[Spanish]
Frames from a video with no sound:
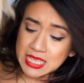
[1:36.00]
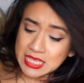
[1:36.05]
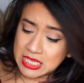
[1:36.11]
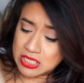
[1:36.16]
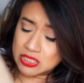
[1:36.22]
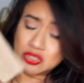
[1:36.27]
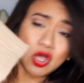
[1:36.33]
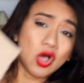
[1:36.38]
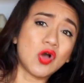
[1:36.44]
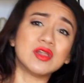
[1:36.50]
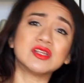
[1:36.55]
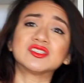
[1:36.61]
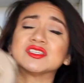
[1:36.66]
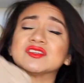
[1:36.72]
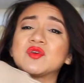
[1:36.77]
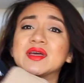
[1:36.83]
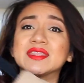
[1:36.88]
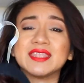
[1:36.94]
y todo el
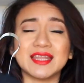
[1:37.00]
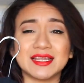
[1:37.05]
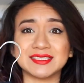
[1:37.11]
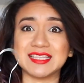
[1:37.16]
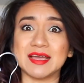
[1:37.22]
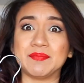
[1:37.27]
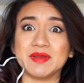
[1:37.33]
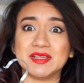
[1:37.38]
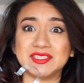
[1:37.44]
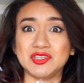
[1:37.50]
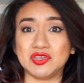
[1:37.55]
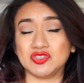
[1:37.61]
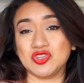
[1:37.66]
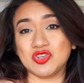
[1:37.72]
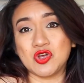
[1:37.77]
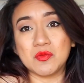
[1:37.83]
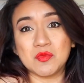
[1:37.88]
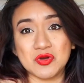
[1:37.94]
suéter está
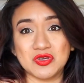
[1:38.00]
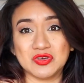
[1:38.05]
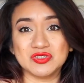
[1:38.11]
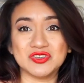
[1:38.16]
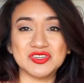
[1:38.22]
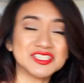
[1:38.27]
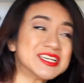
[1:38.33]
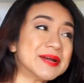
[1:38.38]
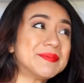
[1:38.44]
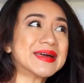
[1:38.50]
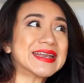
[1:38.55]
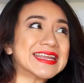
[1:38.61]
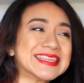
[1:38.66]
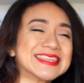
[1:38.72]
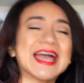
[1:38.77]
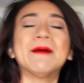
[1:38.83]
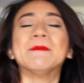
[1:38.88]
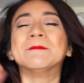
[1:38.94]
precioso y como yo soy
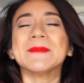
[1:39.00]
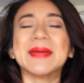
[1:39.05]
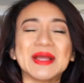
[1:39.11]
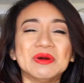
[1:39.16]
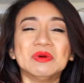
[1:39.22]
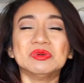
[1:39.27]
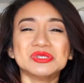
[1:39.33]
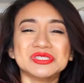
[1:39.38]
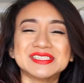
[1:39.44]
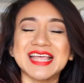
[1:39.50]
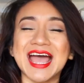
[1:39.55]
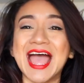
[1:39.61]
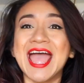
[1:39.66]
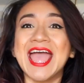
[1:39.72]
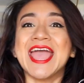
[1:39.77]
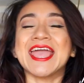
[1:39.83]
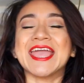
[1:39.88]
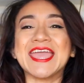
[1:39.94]
chaparrita me gusta
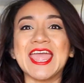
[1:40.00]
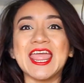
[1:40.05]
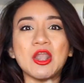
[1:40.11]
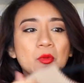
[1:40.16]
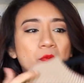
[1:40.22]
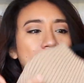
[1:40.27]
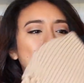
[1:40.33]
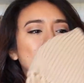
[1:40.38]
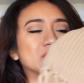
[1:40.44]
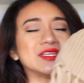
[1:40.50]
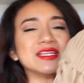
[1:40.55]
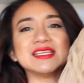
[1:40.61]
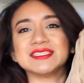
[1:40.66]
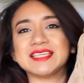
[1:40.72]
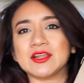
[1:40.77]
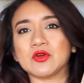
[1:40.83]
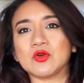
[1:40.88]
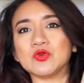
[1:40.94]
que lo puedo
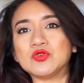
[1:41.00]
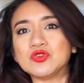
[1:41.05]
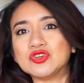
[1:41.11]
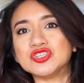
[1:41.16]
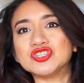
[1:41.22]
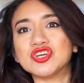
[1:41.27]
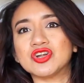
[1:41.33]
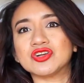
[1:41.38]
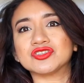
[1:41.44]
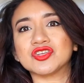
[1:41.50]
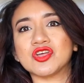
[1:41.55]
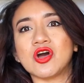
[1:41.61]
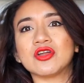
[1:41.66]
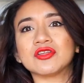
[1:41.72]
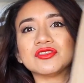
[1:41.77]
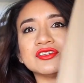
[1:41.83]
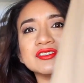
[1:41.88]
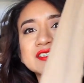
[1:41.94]
utilizar con unos shorts
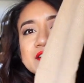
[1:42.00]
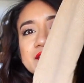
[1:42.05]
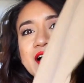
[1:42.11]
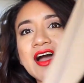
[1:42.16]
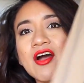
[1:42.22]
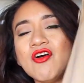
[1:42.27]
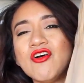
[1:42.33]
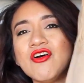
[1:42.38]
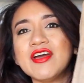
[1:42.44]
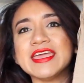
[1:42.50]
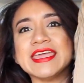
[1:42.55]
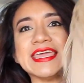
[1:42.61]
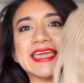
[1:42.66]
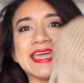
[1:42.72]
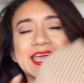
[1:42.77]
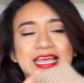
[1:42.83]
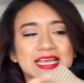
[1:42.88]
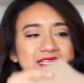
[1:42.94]
cortos debajo
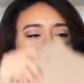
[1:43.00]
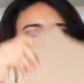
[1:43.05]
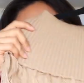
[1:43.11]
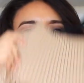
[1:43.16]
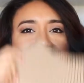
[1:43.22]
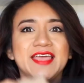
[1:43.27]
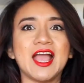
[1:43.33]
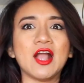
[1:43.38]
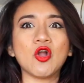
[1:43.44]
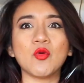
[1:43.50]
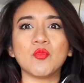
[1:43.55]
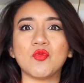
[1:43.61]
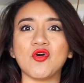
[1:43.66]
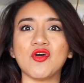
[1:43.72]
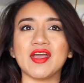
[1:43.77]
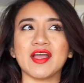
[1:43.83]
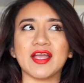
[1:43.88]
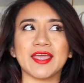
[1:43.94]
y que se vea
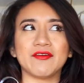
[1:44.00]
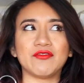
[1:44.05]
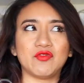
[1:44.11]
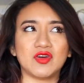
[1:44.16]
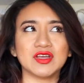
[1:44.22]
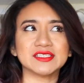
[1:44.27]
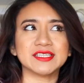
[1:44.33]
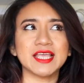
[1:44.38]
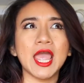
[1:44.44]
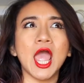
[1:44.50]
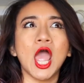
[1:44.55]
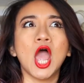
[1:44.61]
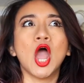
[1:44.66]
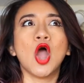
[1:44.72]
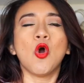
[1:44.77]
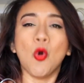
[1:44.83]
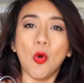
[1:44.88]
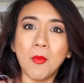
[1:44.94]
como que fuese
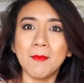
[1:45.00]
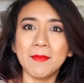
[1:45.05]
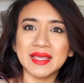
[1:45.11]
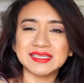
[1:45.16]
un